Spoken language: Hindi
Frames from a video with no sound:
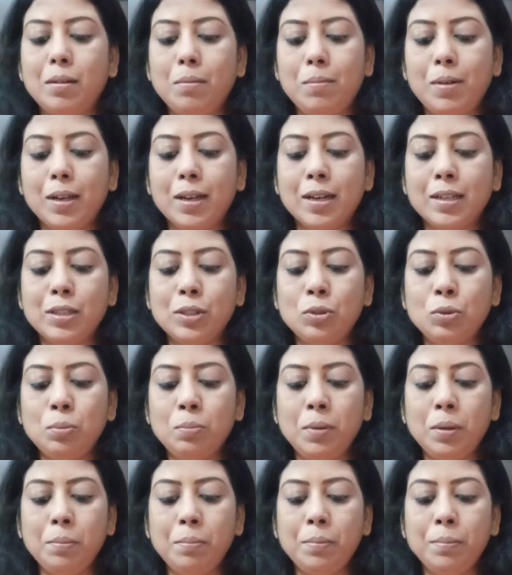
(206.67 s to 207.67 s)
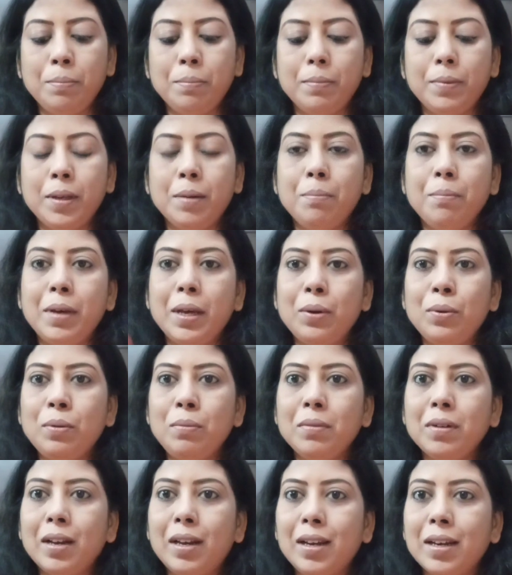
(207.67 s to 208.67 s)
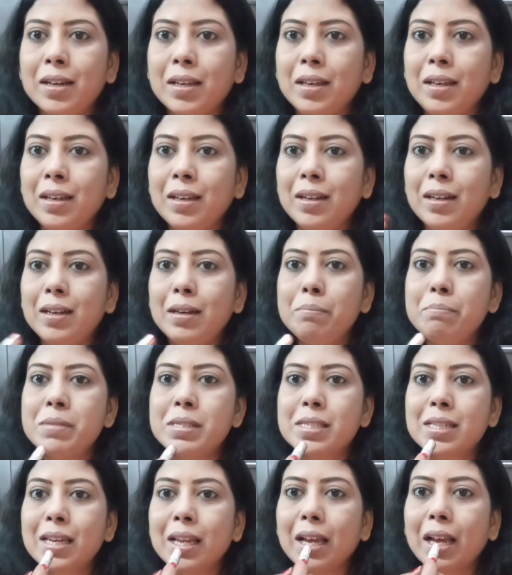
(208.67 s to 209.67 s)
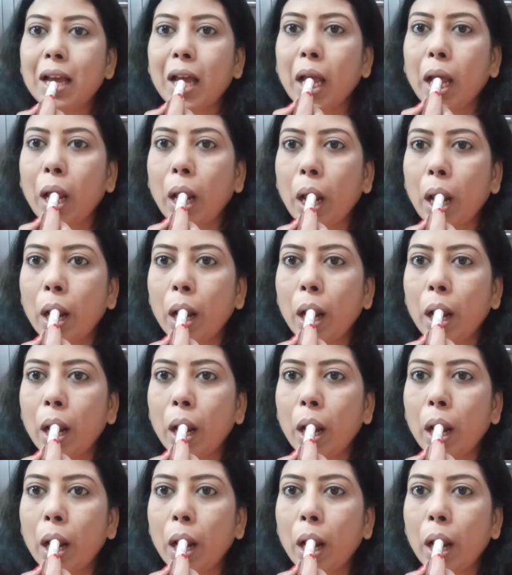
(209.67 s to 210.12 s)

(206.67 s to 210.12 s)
अब लगाती हूँ मैं ये मेरून कलर की लिपस्टिक है